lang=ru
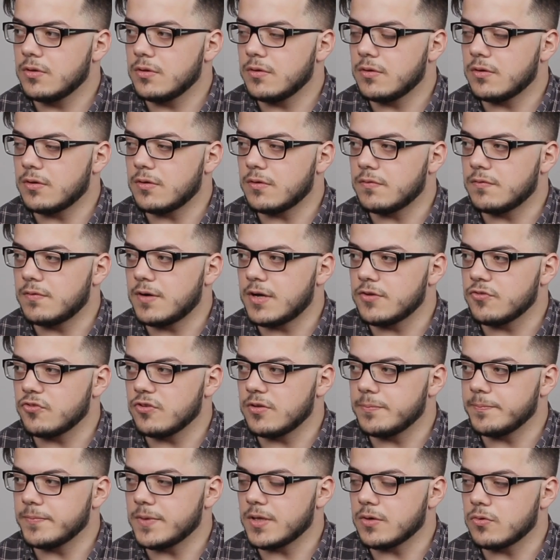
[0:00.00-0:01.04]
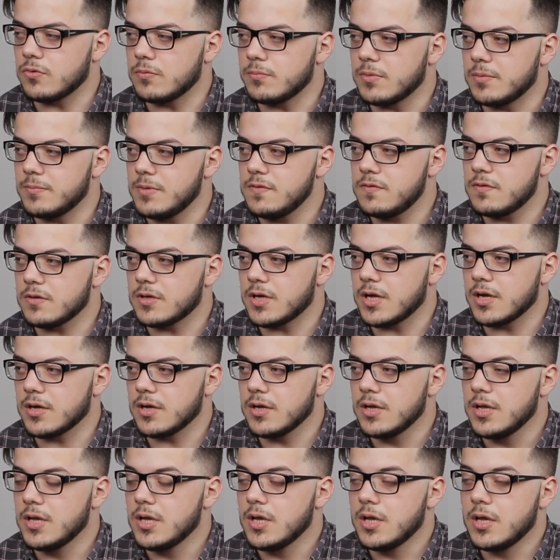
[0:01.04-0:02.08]
а, важном таком моменте,
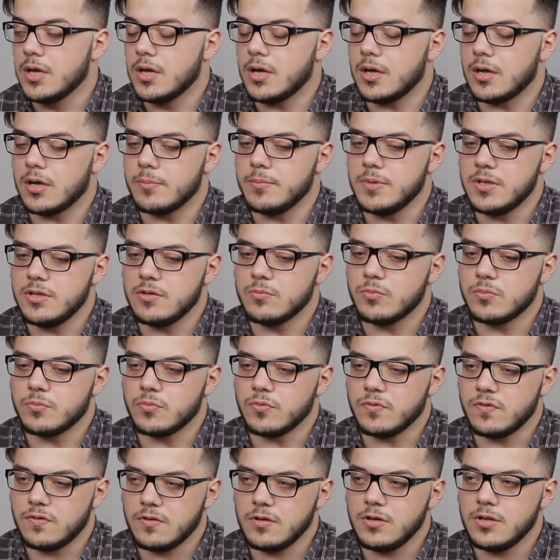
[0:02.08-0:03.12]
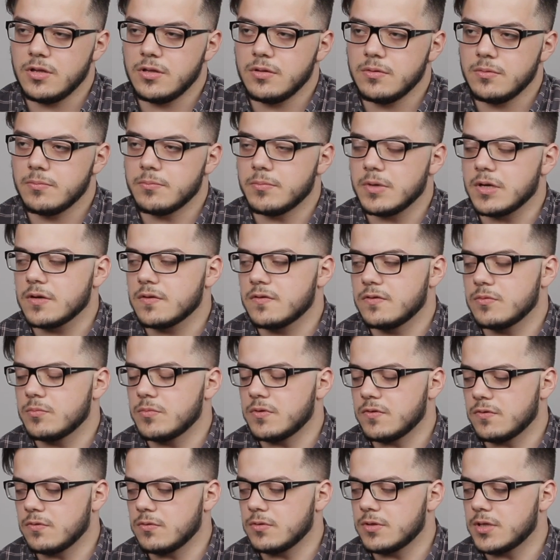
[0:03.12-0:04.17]
как а, минимум усилий, максимум
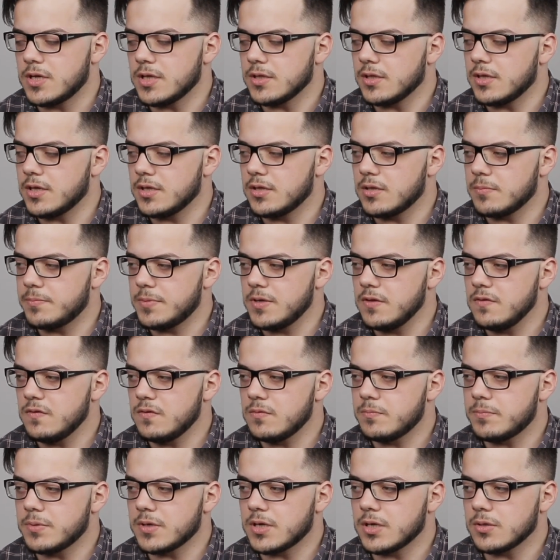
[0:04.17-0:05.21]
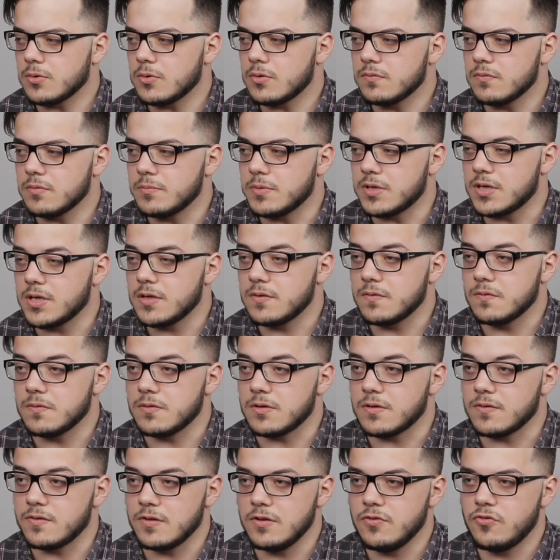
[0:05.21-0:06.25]
результата. Это принцип, по которому
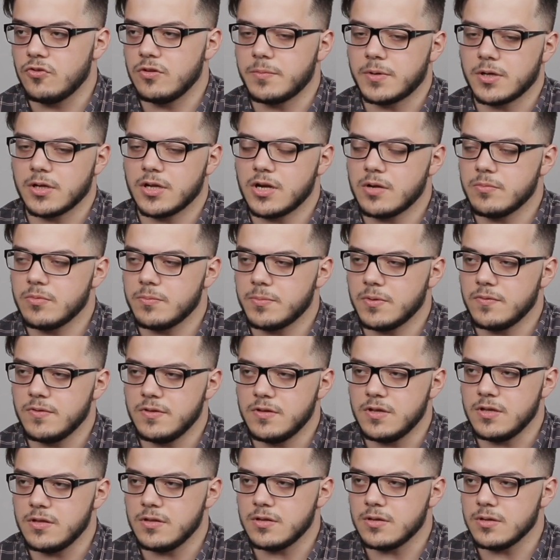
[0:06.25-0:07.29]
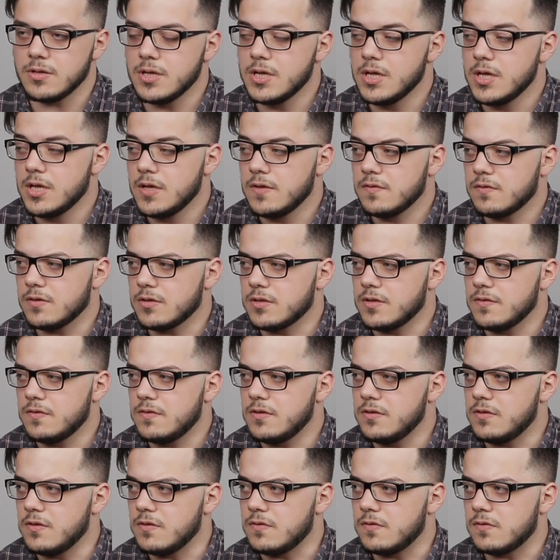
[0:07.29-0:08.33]
выбираются различные программы поведения.
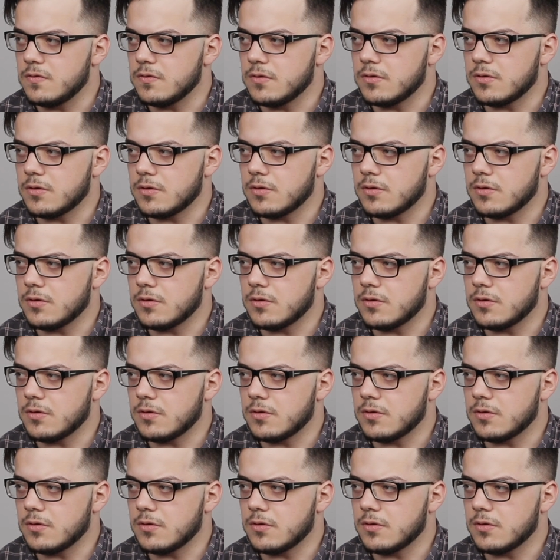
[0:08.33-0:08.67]
Согласитесь,